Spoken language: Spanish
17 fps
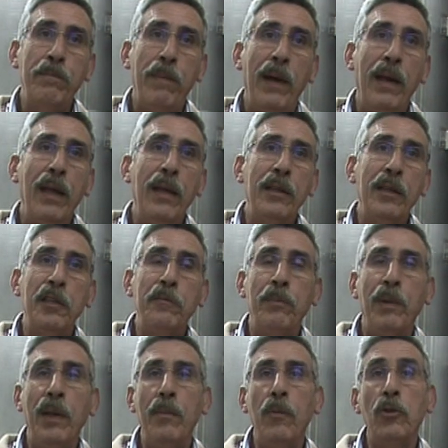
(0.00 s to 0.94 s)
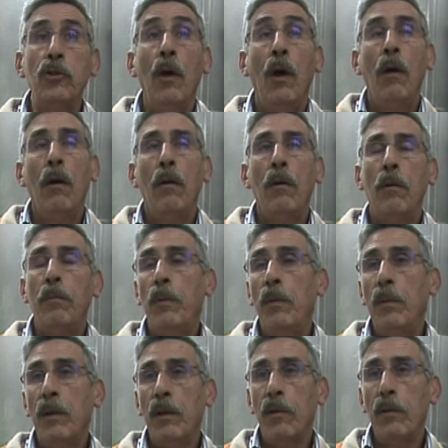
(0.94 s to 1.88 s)
parientes, primos o
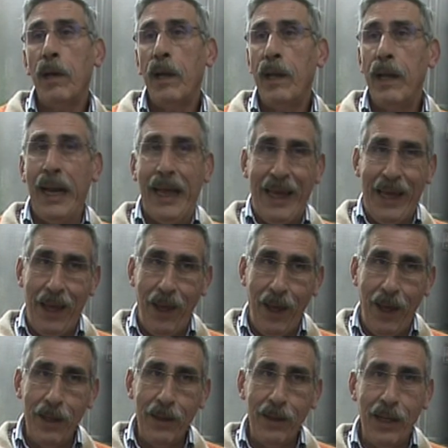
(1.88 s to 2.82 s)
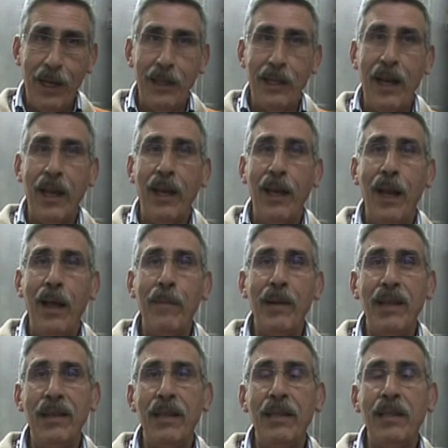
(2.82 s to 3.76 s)
público en general, que entra
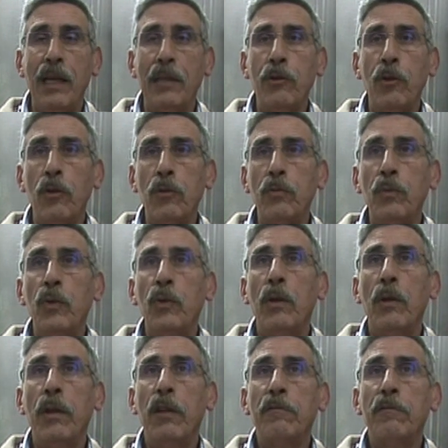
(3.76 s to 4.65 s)
tranquilamente a todo el mundo.